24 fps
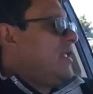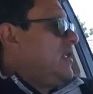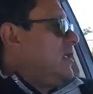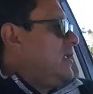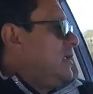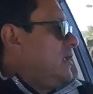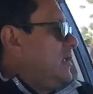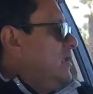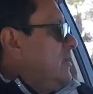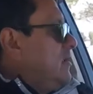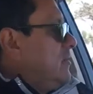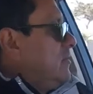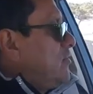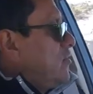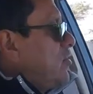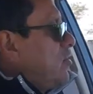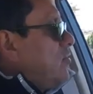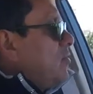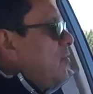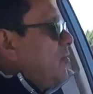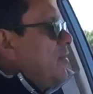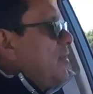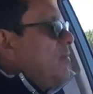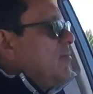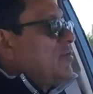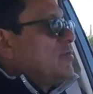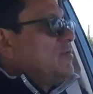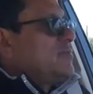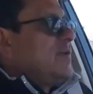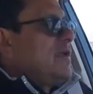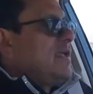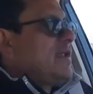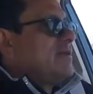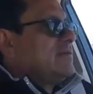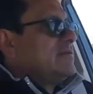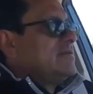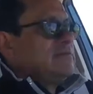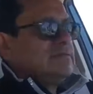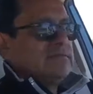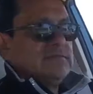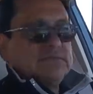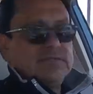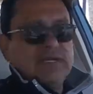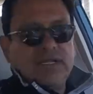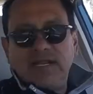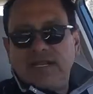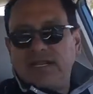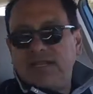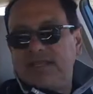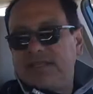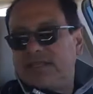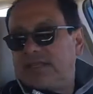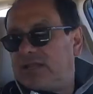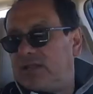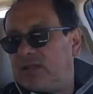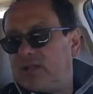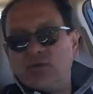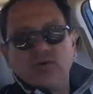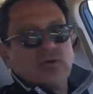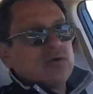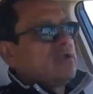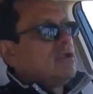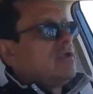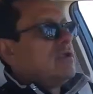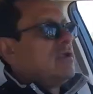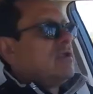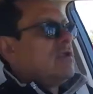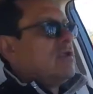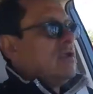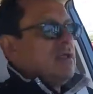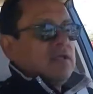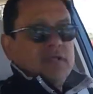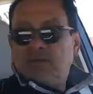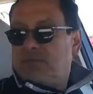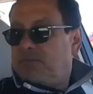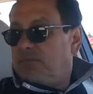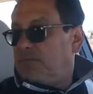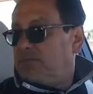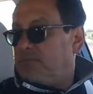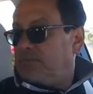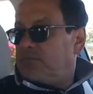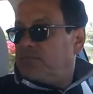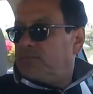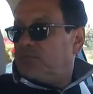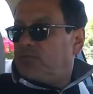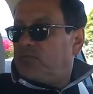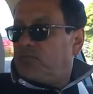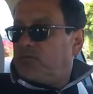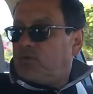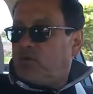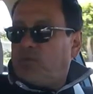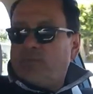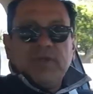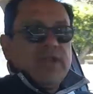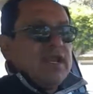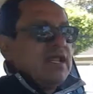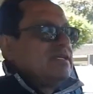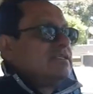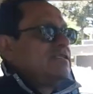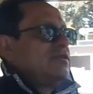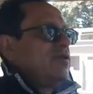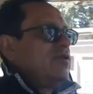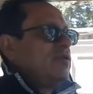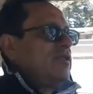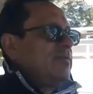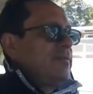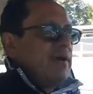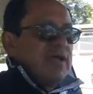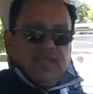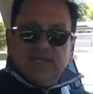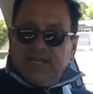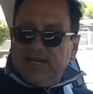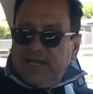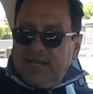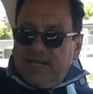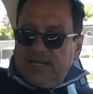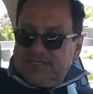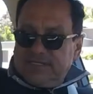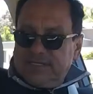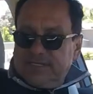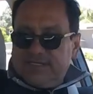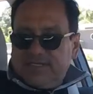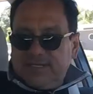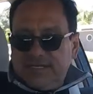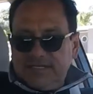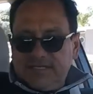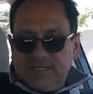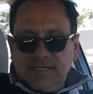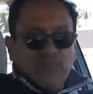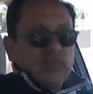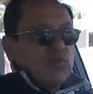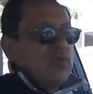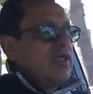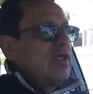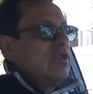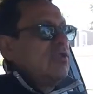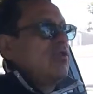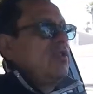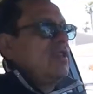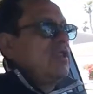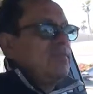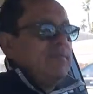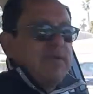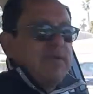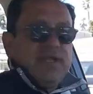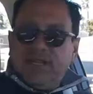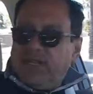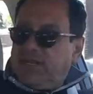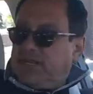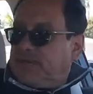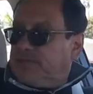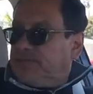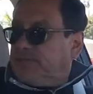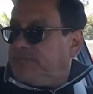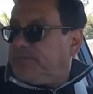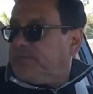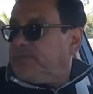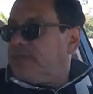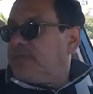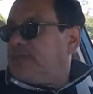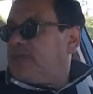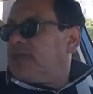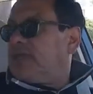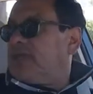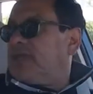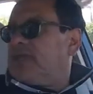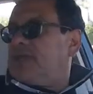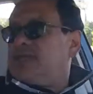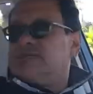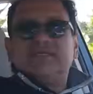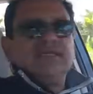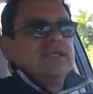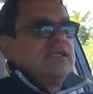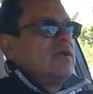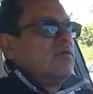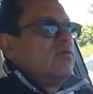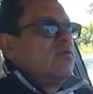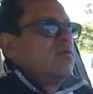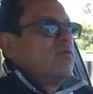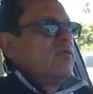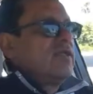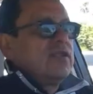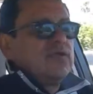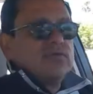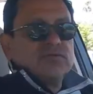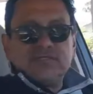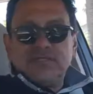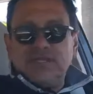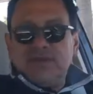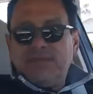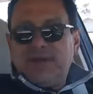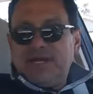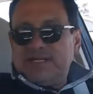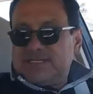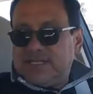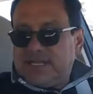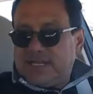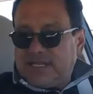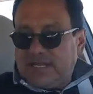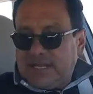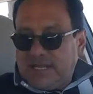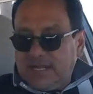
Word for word: Y como podemos ver en el interior, combinación de materiales. Este es el modelo Limited, así que uno de los de más alta